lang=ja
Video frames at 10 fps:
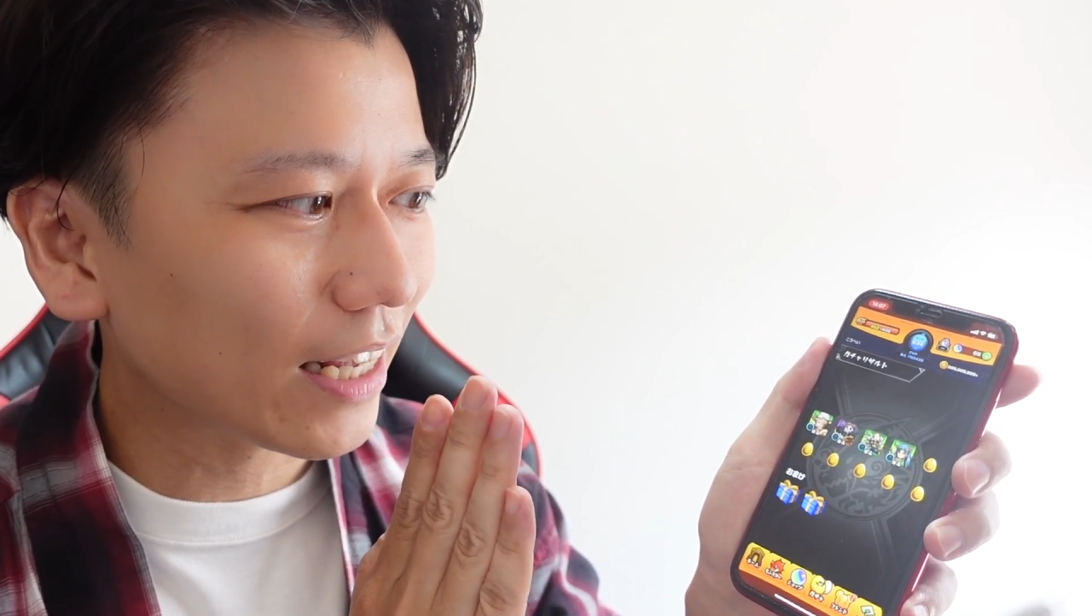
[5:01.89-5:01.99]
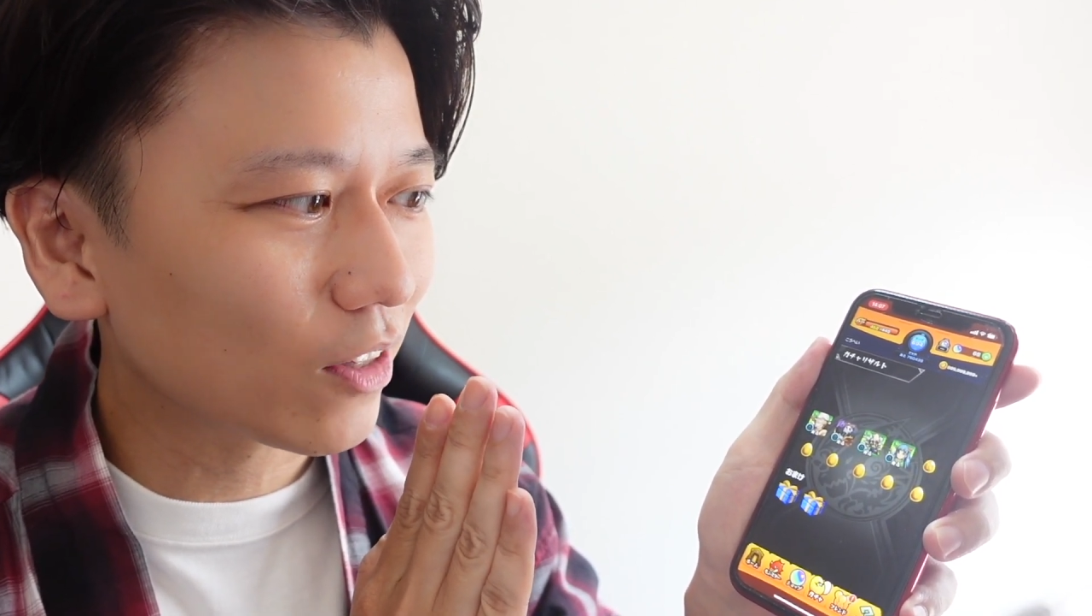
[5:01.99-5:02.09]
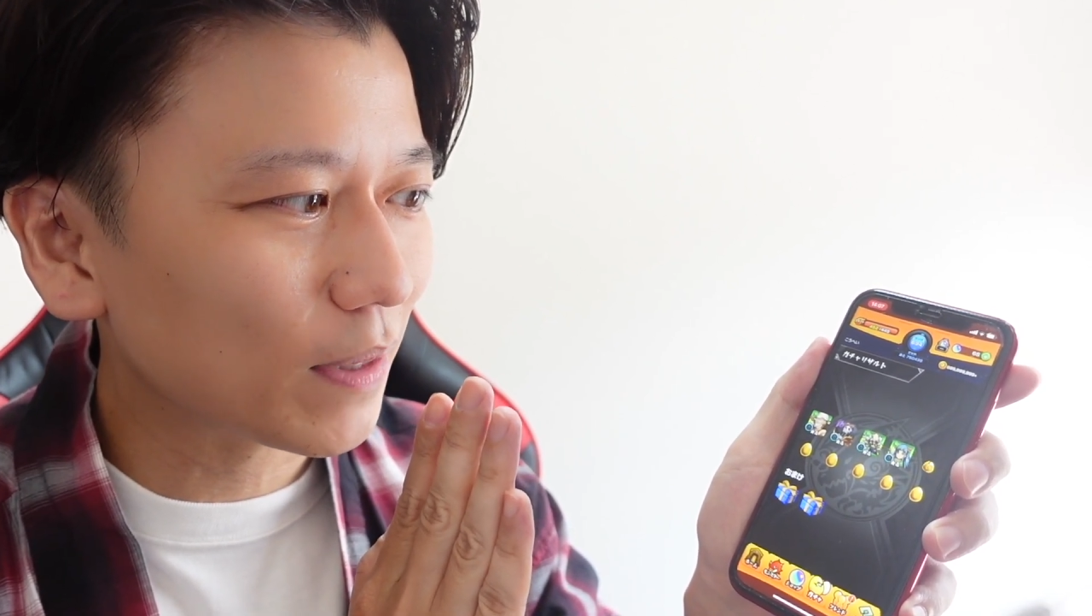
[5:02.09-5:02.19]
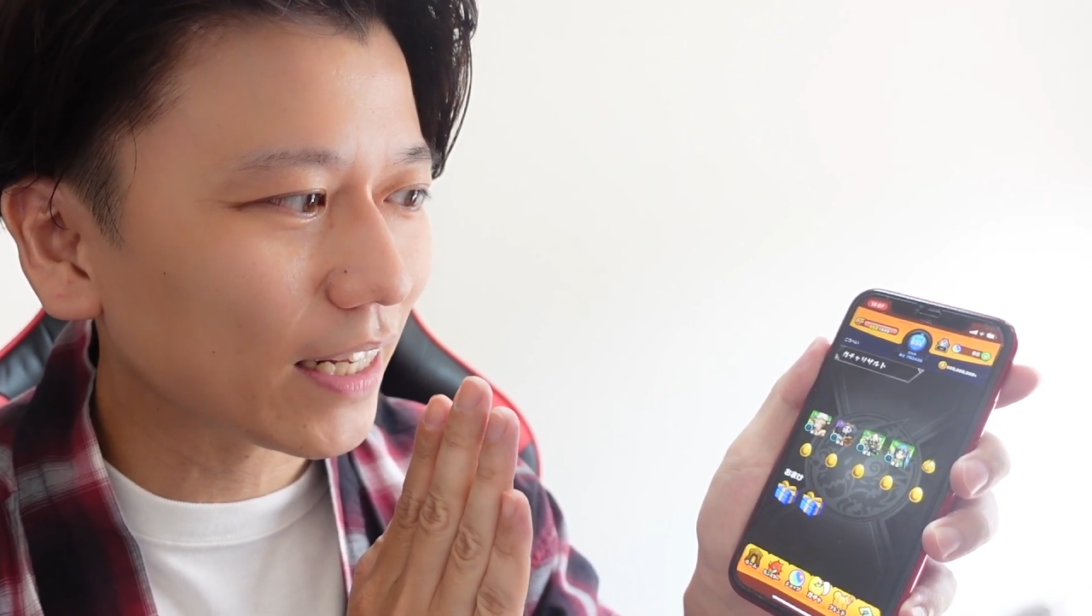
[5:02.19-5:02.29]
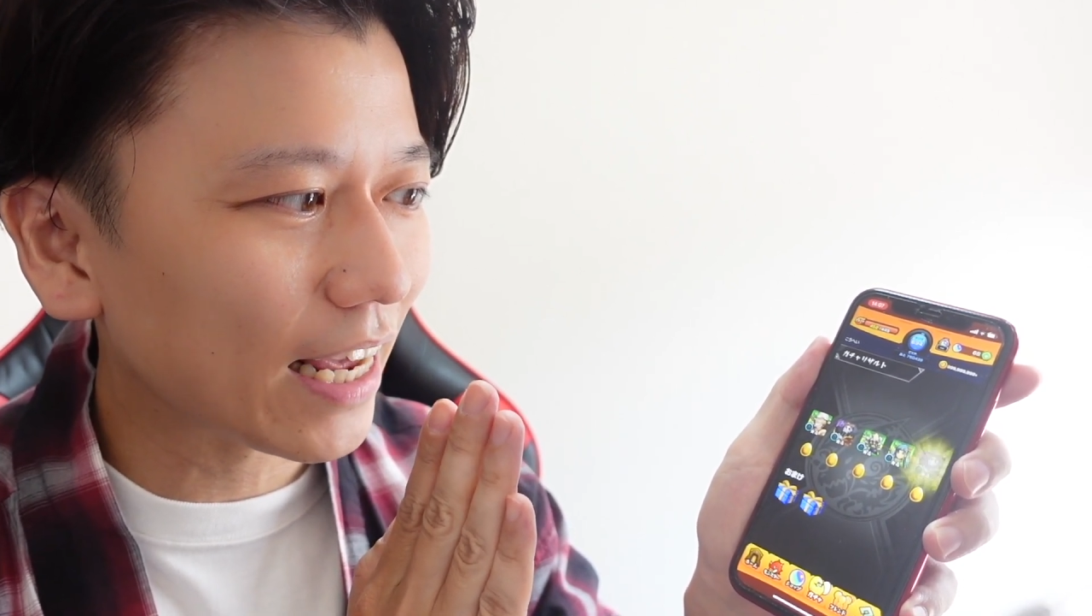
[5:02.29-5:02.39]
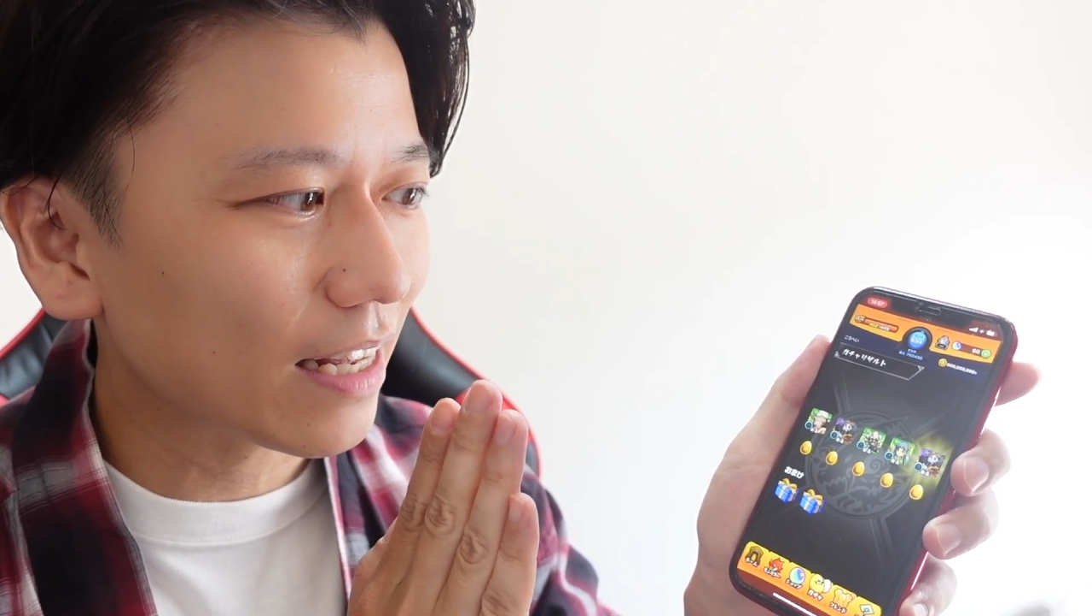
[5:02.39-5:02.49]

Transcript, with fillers: 止まってくれ、